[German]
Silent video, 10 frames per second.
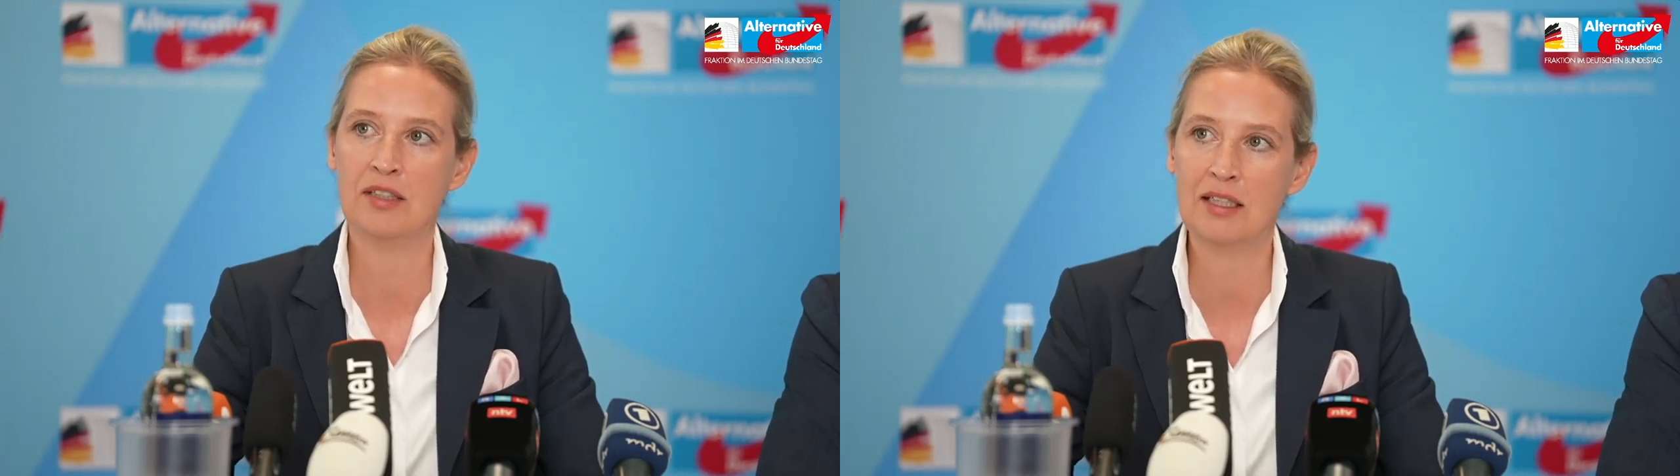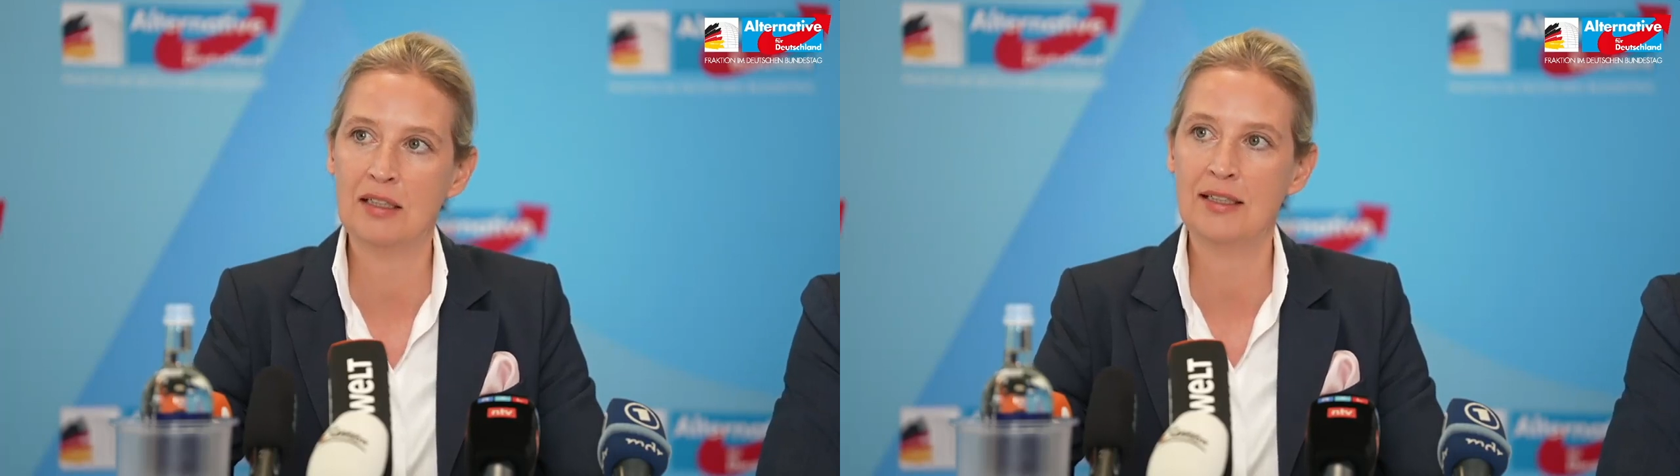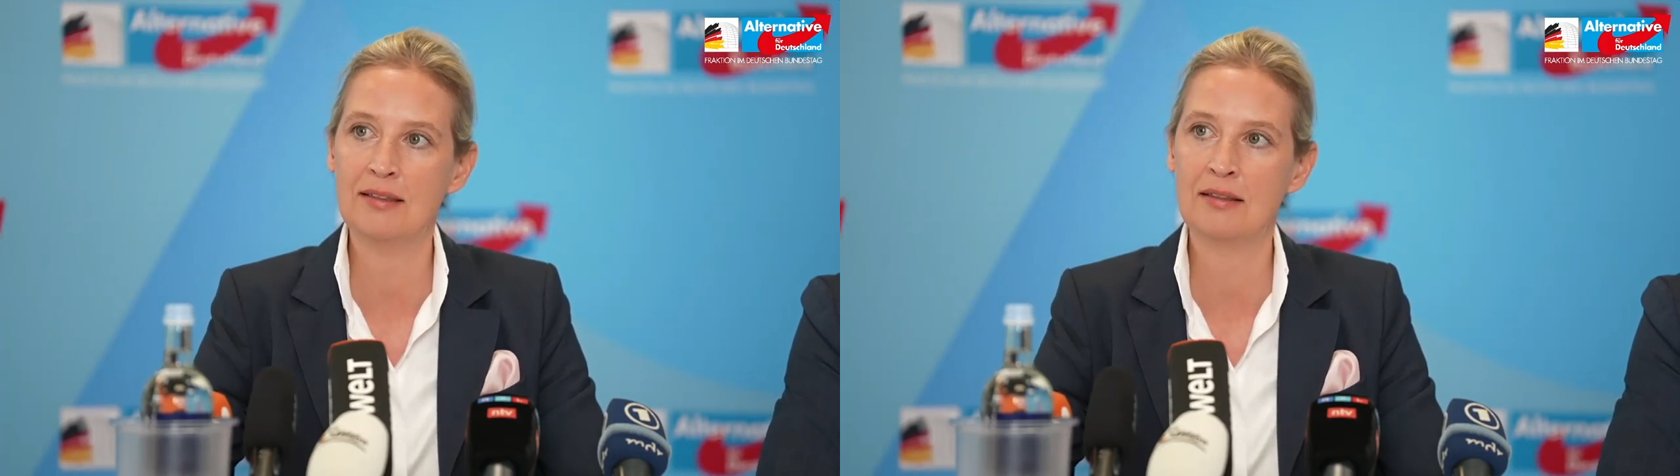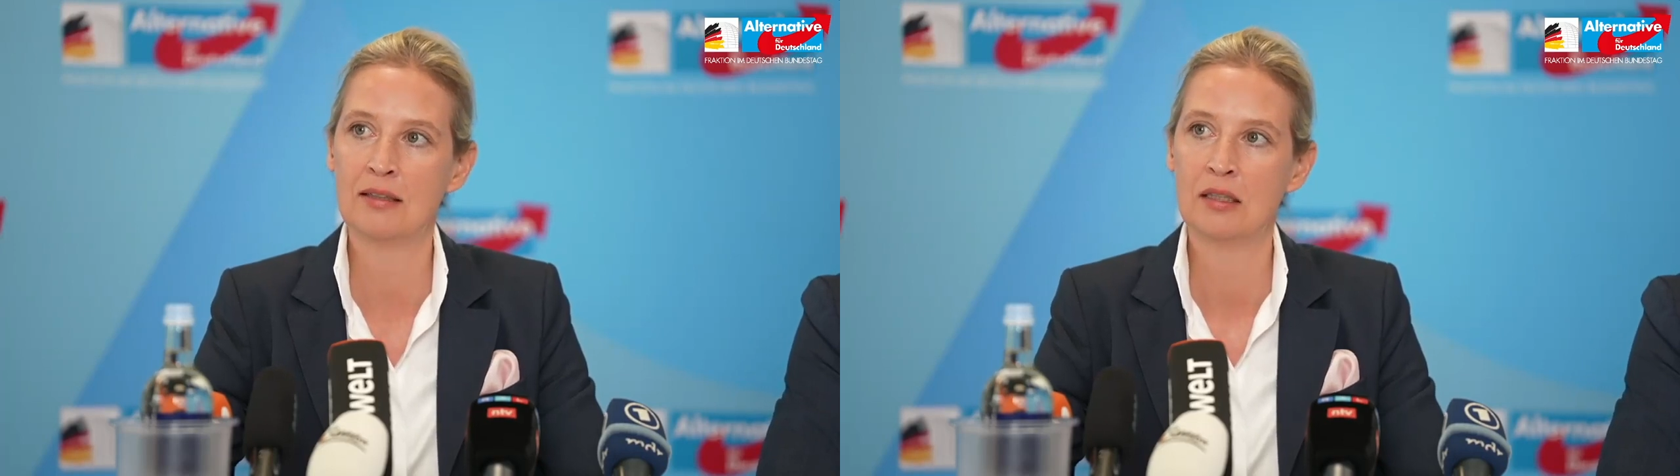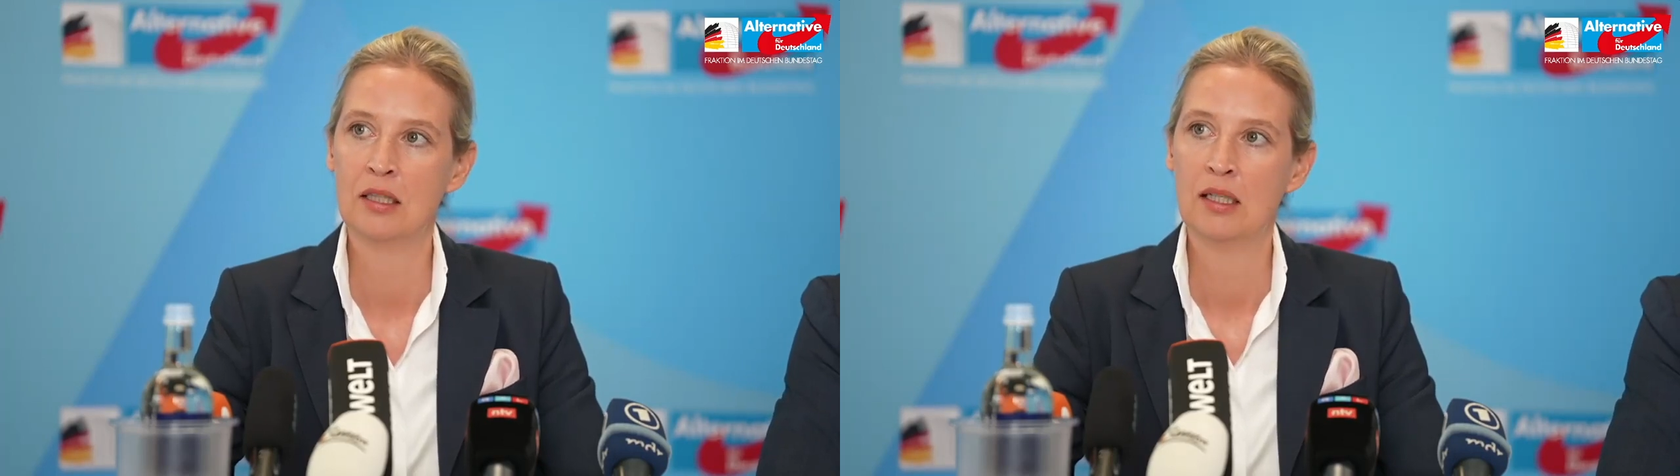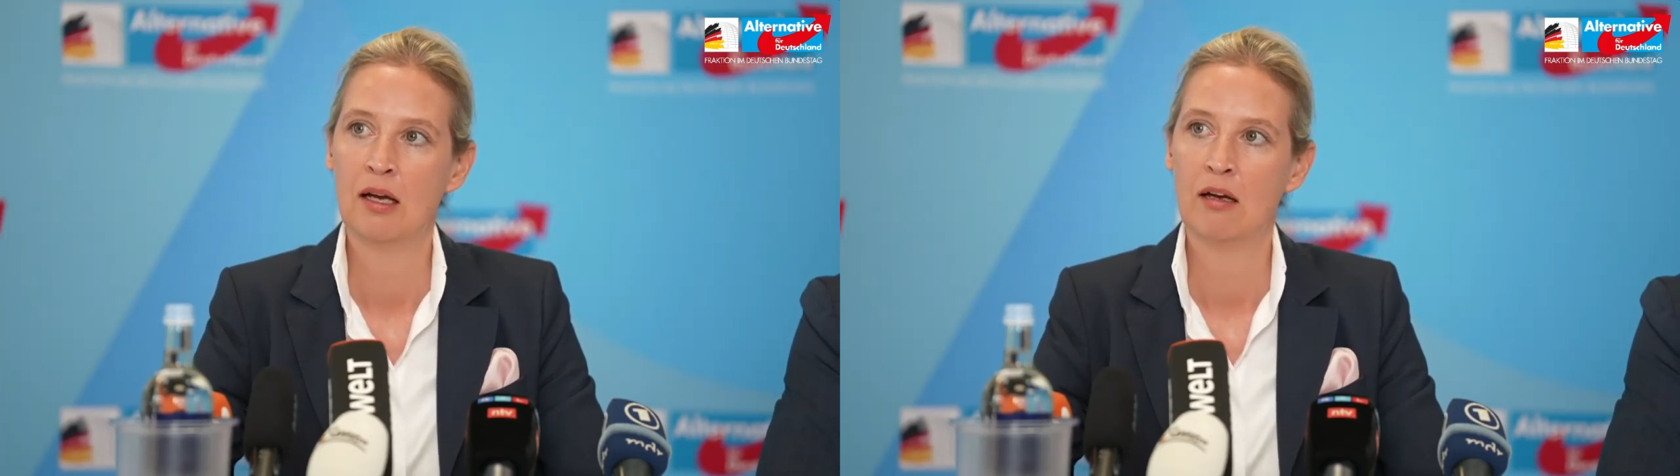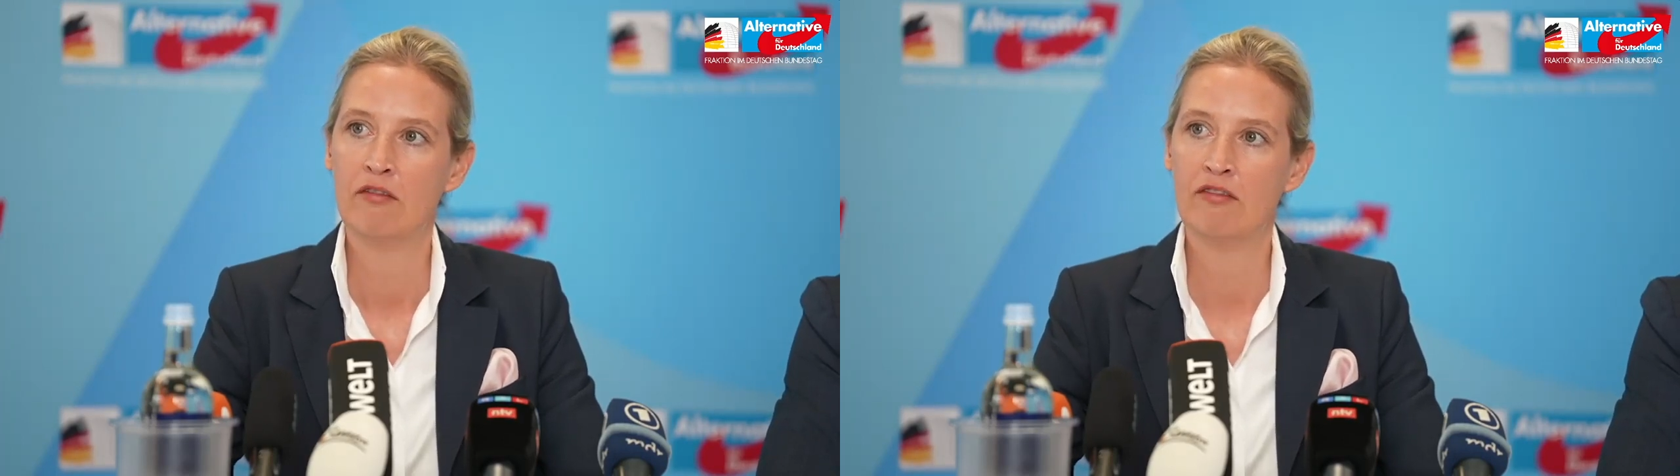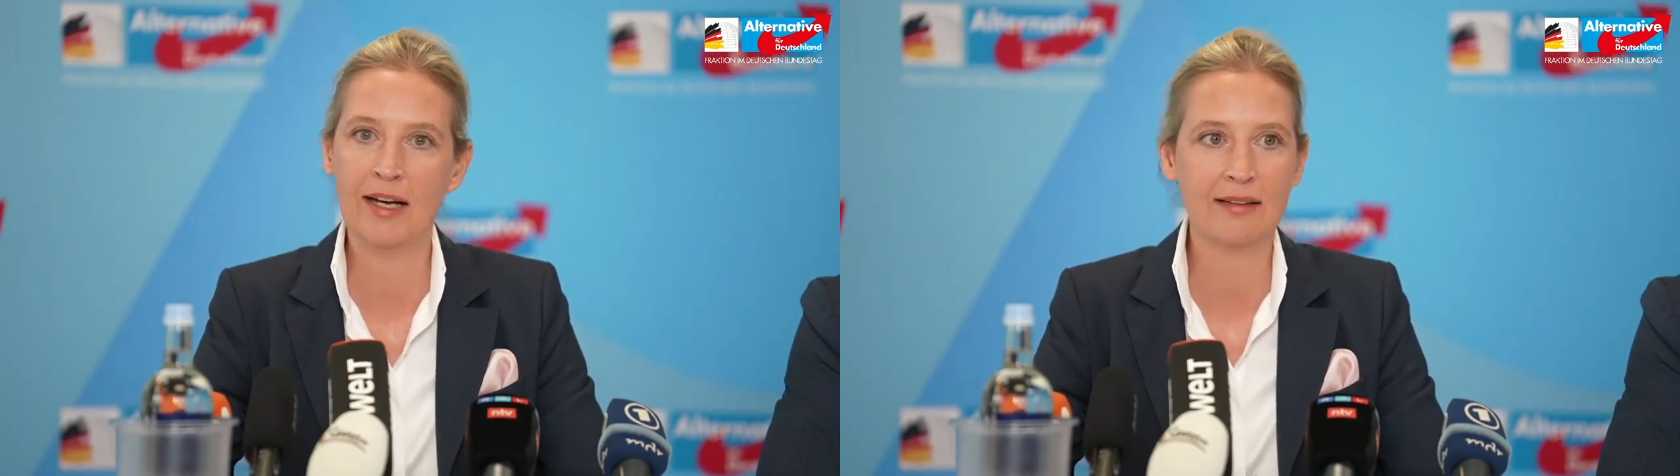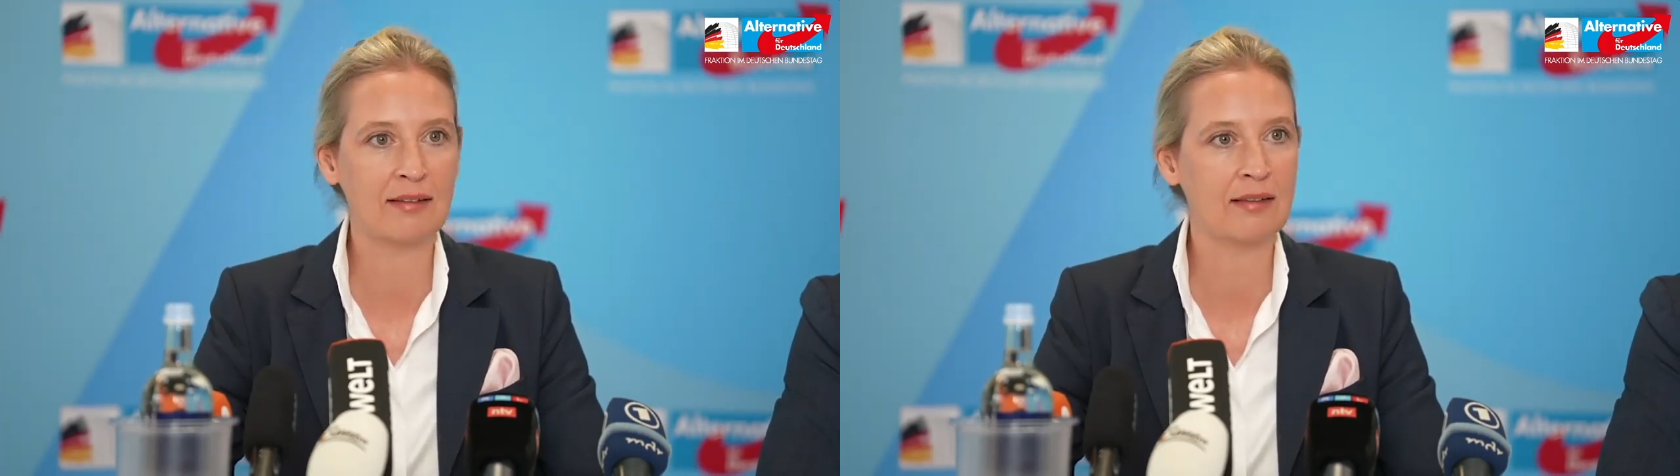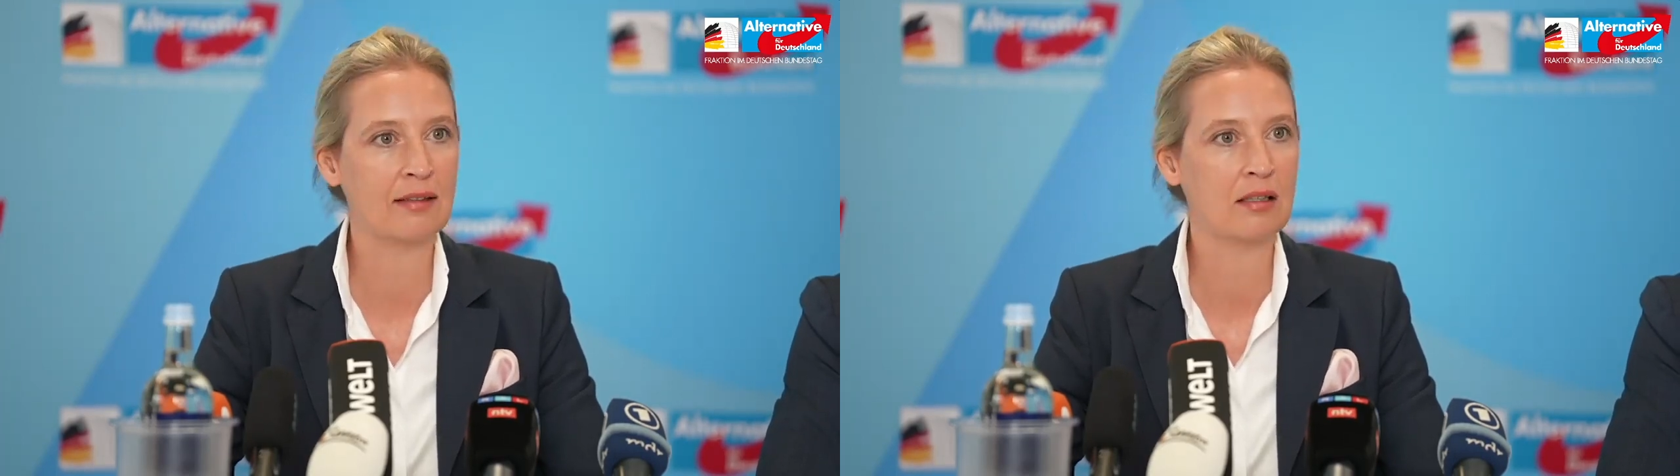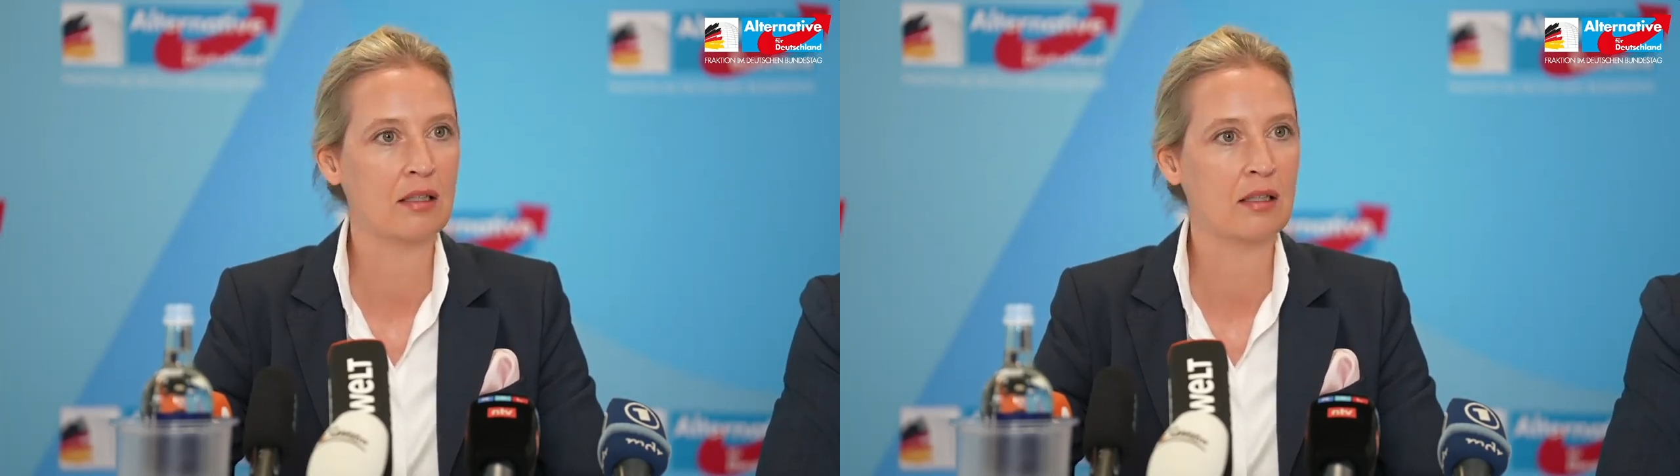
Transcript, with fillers: wirklich, was